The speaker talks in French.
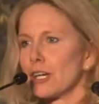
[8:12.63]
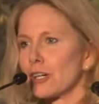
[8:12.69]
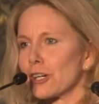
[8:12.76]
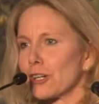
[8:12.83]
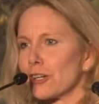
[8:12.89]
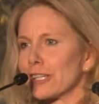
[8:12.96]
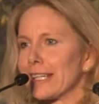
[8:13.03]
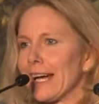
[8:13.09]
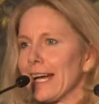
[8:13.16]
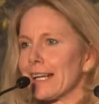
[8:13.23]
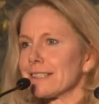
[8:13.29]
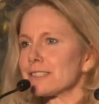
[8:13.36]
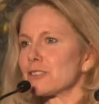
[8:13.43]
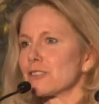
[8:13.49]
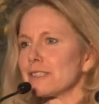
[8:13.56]

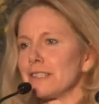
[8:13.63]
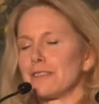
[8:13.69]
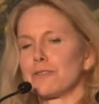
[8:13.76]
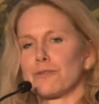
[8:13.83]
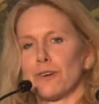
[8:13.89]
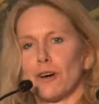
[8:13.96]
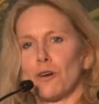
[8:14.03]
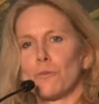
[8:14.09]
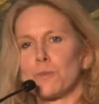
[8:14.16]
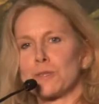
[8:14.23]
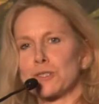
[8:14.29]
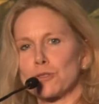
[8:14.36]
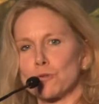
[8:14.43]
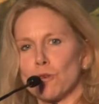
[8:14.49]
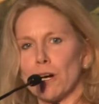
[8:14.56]
Regarde ce qu'ils font,
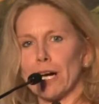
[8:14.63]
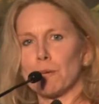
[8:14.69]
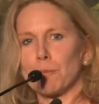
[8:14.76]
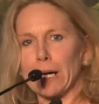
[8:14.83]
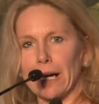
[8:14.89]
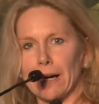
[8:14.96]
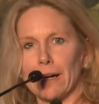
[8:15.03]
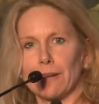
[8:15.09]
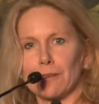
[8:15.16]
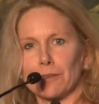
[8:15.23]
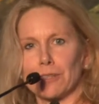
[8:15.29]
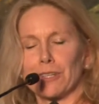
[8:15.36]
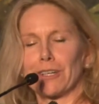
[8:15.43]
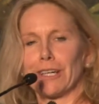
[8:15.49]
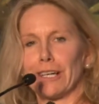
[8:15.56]
puis tu vas
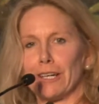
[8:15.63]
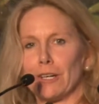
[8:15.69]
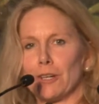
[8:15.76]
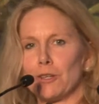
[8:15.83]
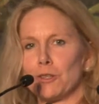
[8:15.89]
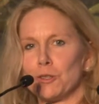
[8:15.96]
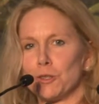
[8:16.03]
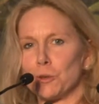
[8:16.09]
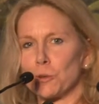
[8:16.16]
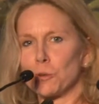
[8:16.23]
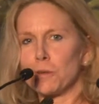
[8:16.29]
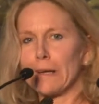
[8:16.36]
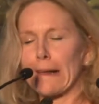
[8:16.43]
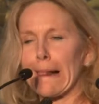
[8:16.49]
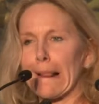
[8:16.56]
apprendre euh,
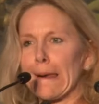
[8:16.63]
d'eux.